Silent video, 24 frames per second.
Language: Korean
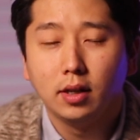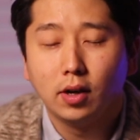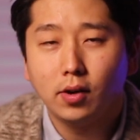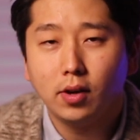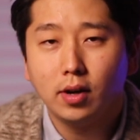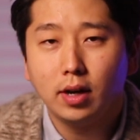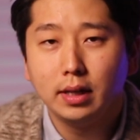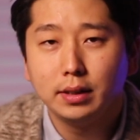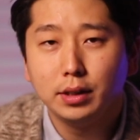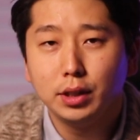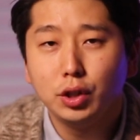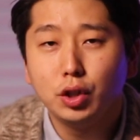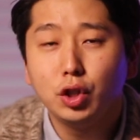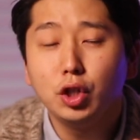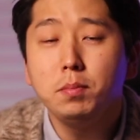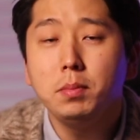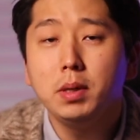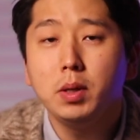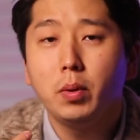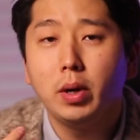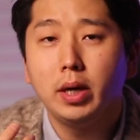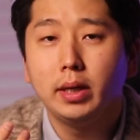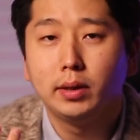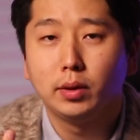여러 가지
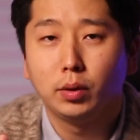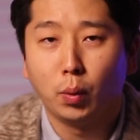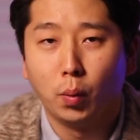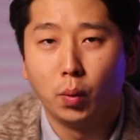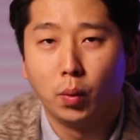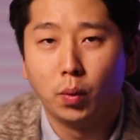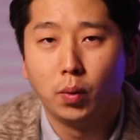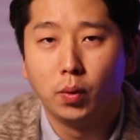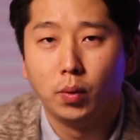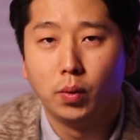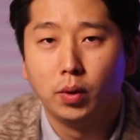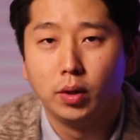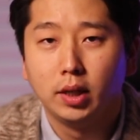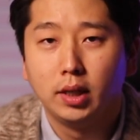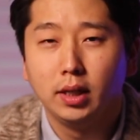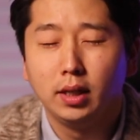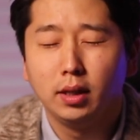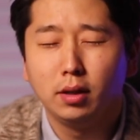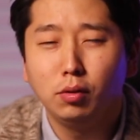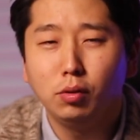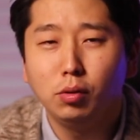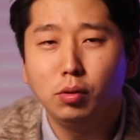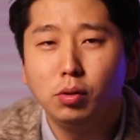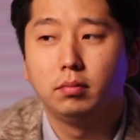취미 활동,
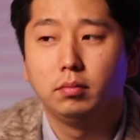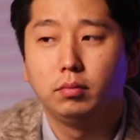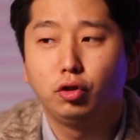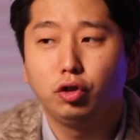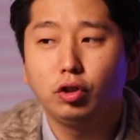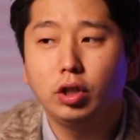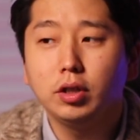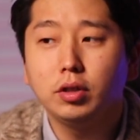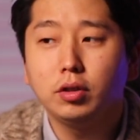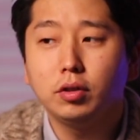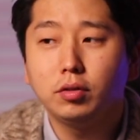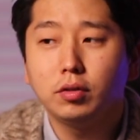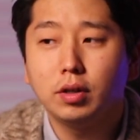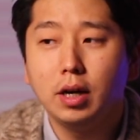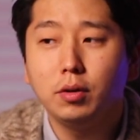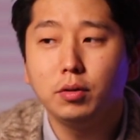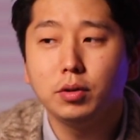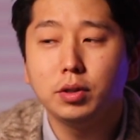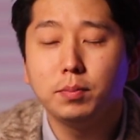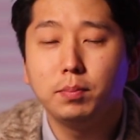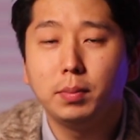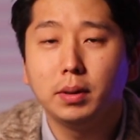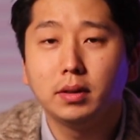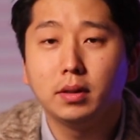그리고 추가적으로 하고
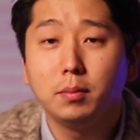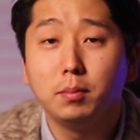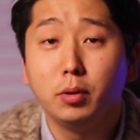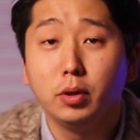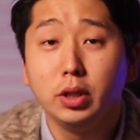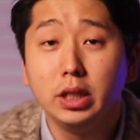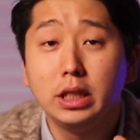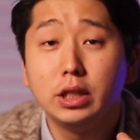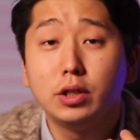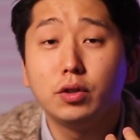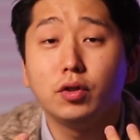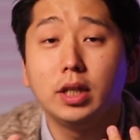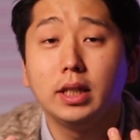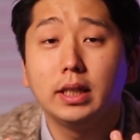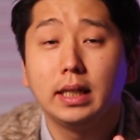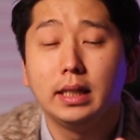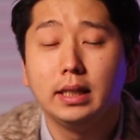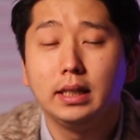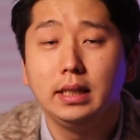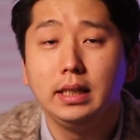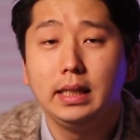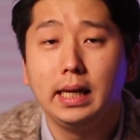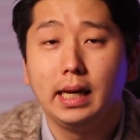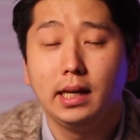싶었던 뭐 이슈가
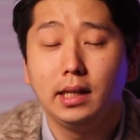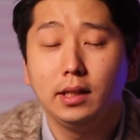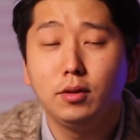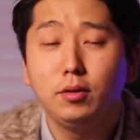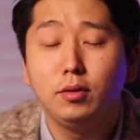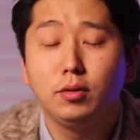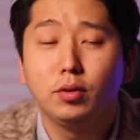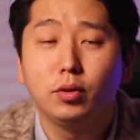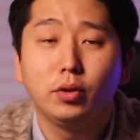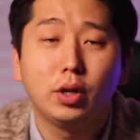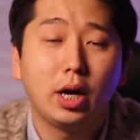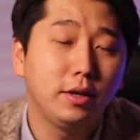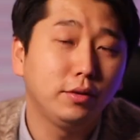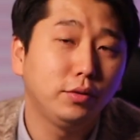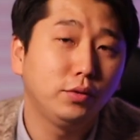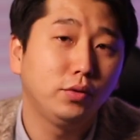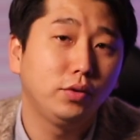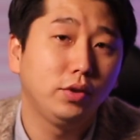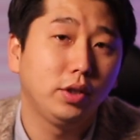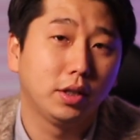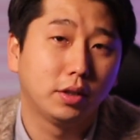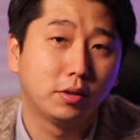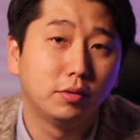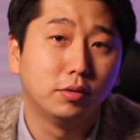되는 얘기들도 할
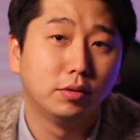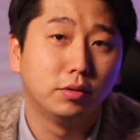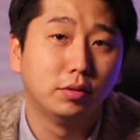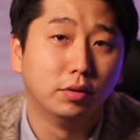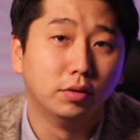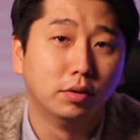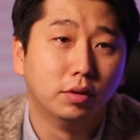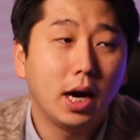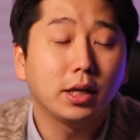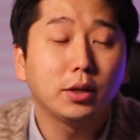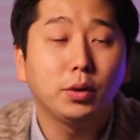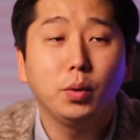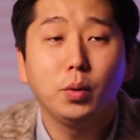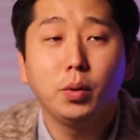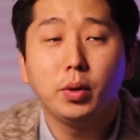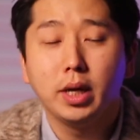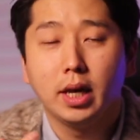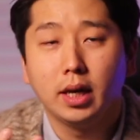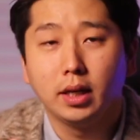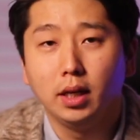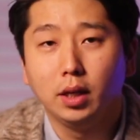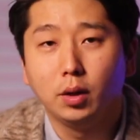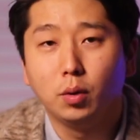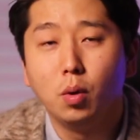수 있고, 학교
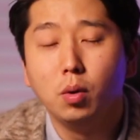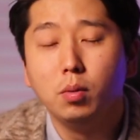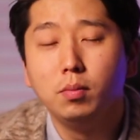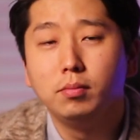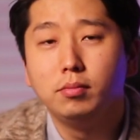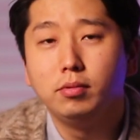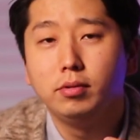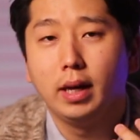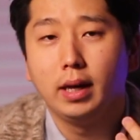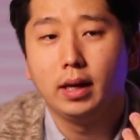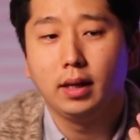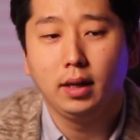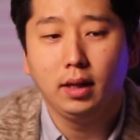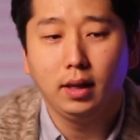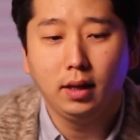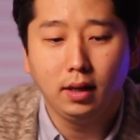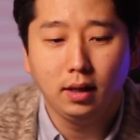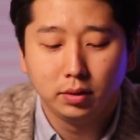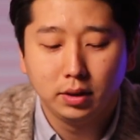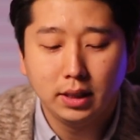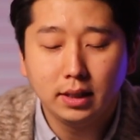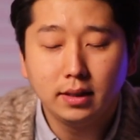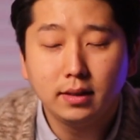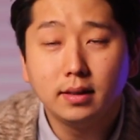얘기, 공부 얘기,
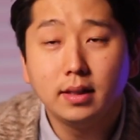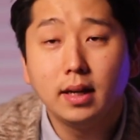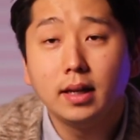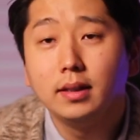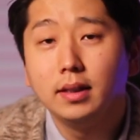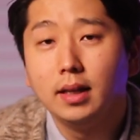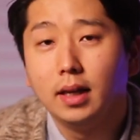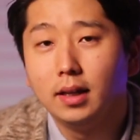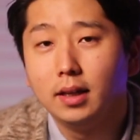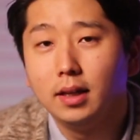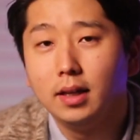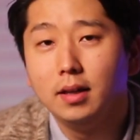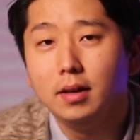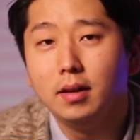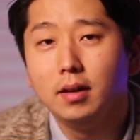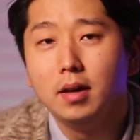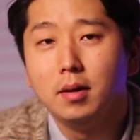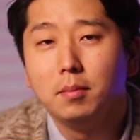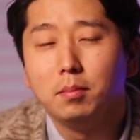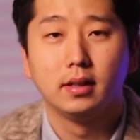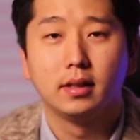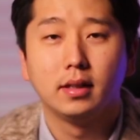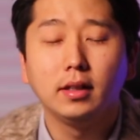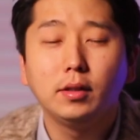직장 얘기.
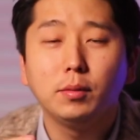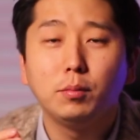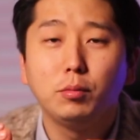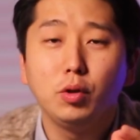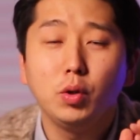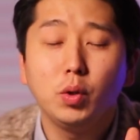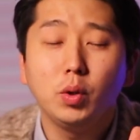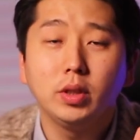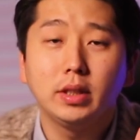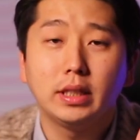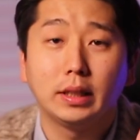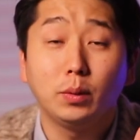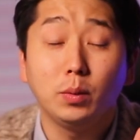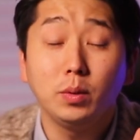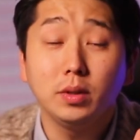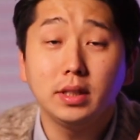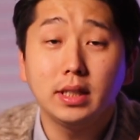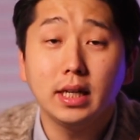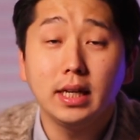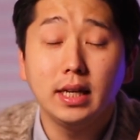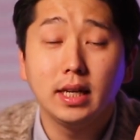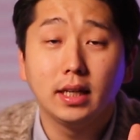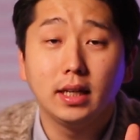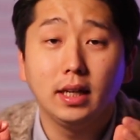그래서 물론
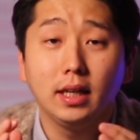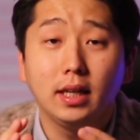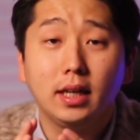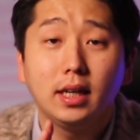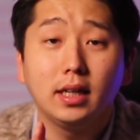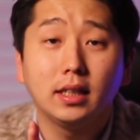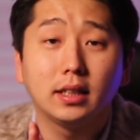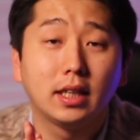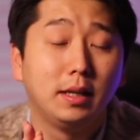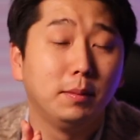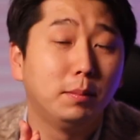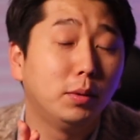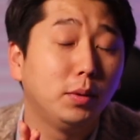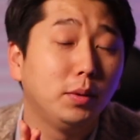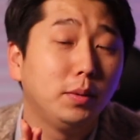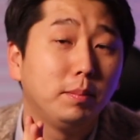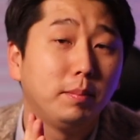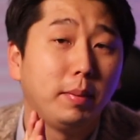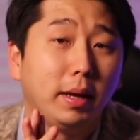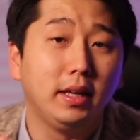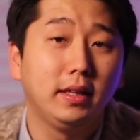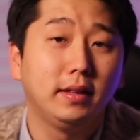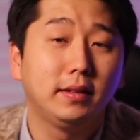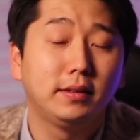자동차 얘기가 기본
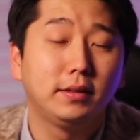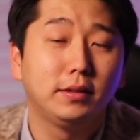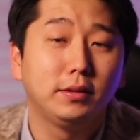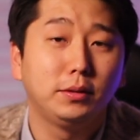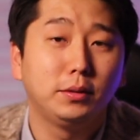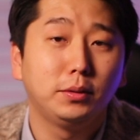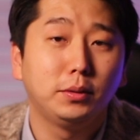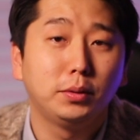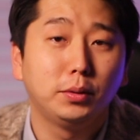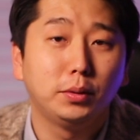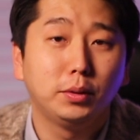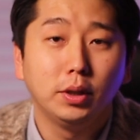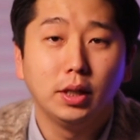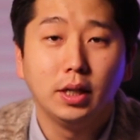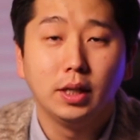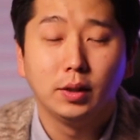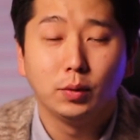베이스로